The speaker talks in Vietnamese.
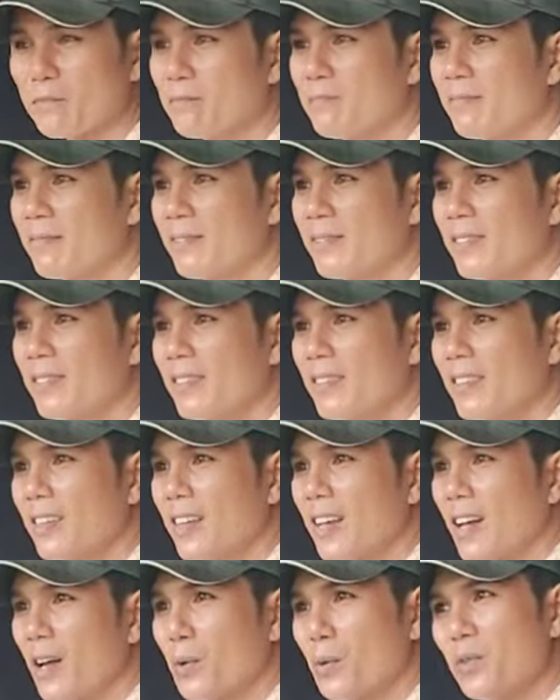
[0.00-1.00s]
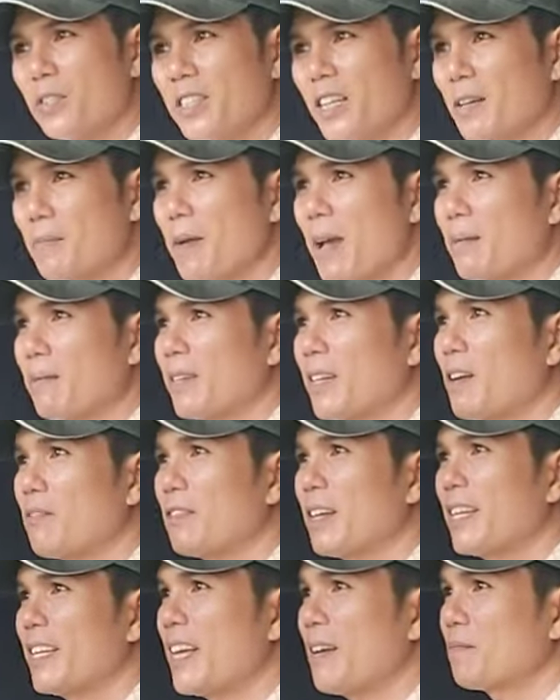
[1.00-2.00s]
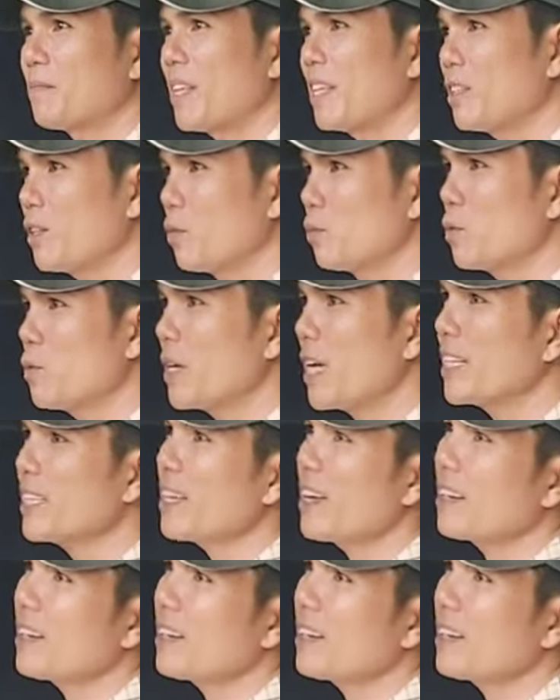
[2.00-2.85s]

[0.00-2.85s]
đồng à, quýnh chị bạn mình không nghe nhầm thanh tùng nuôi các